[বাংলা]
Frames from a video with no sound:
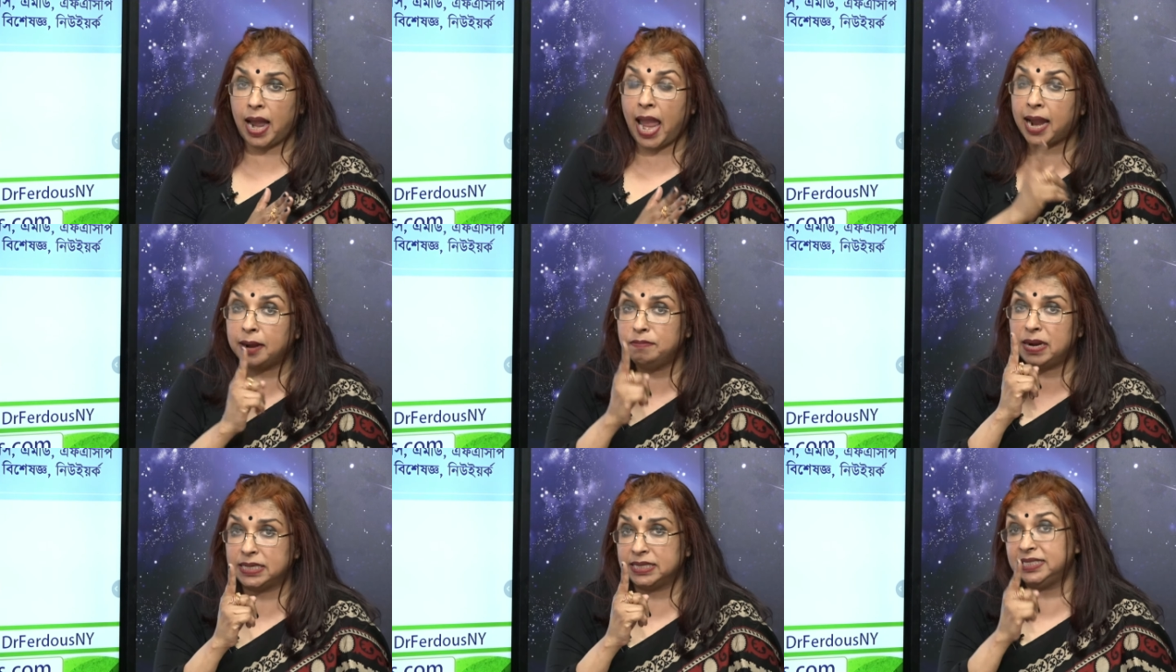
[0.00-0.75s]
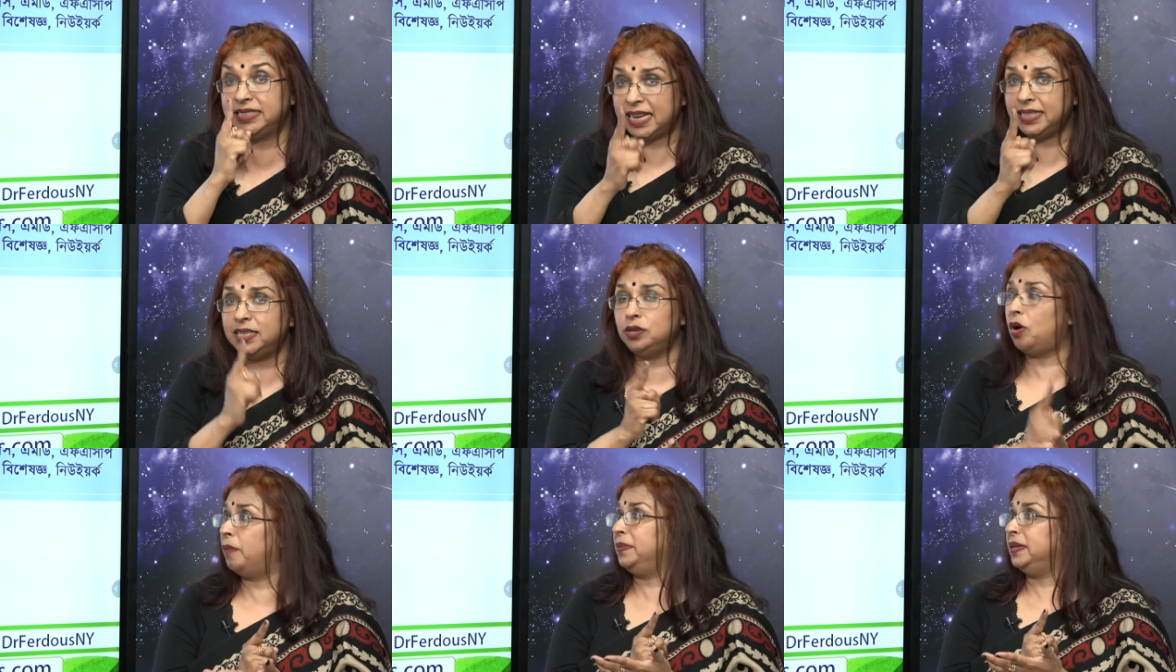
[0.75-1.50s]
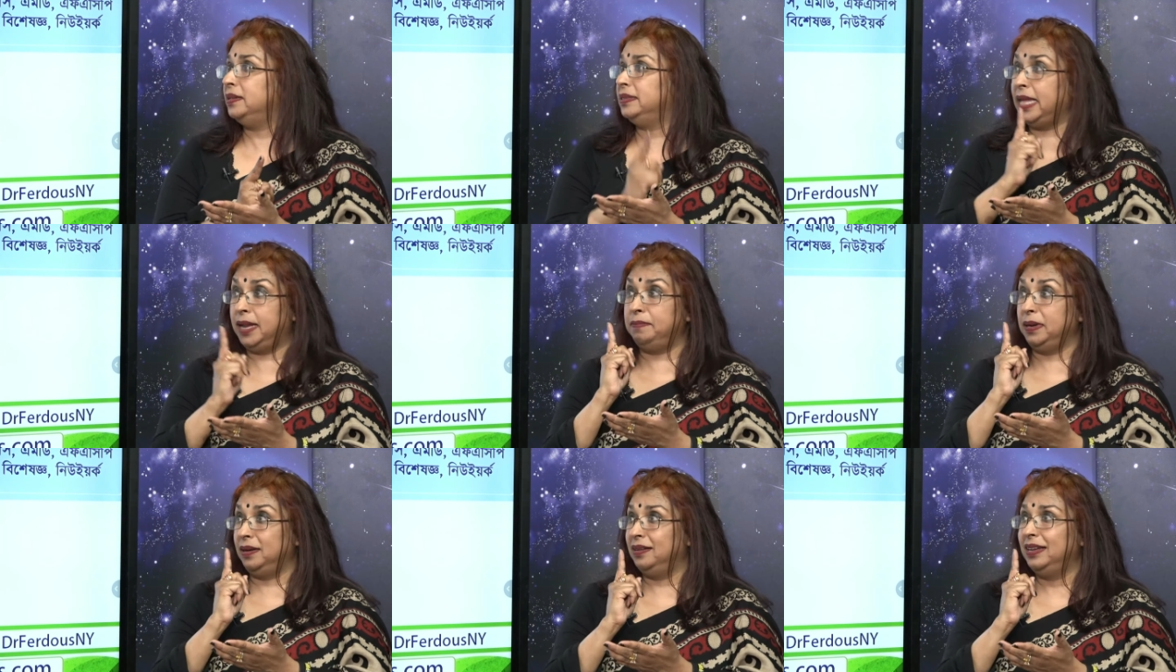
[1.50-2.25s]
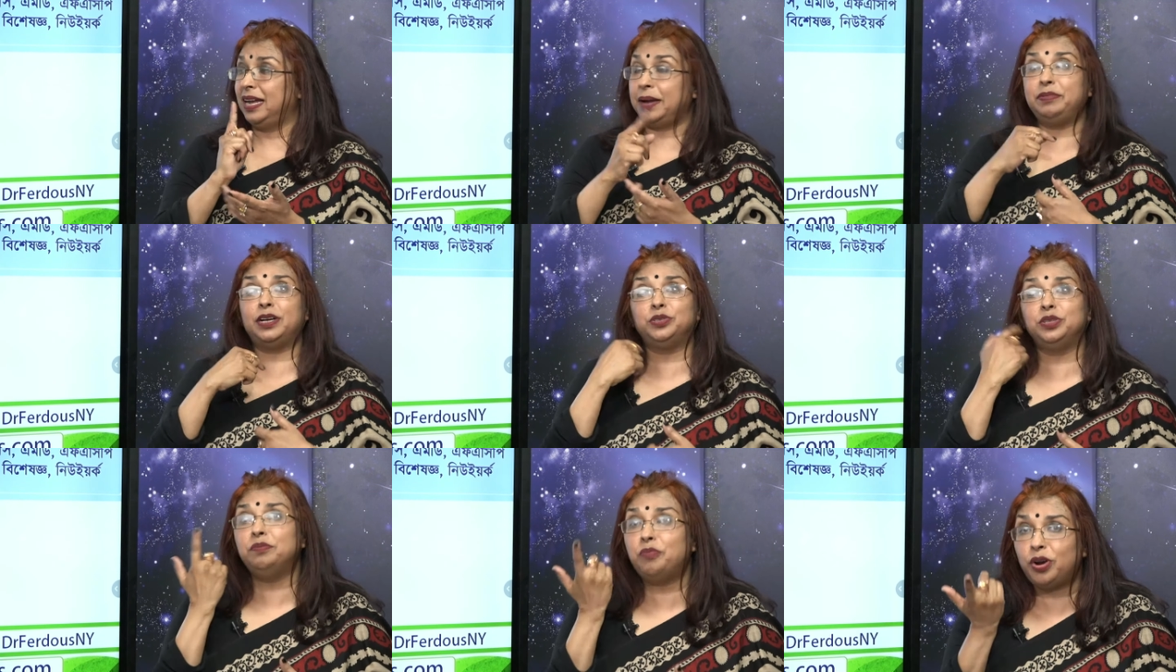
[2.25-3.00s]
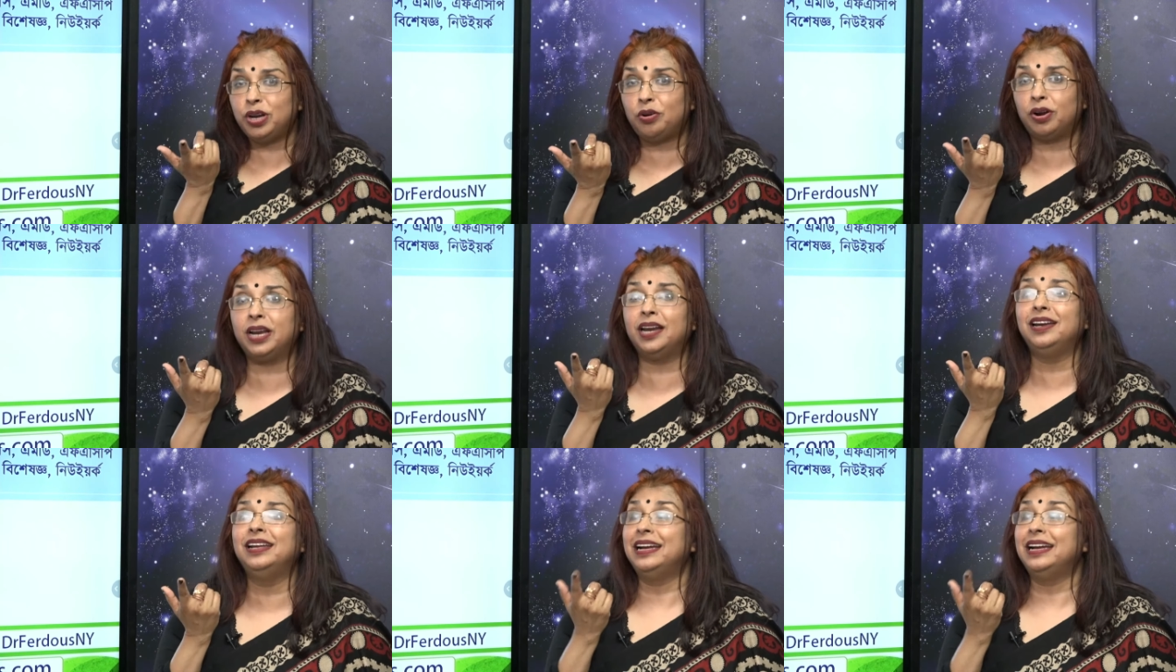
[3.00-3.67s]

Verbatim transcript: এক মাস যেদিন হবে দেখবেন আপনারা যদি মনে করেন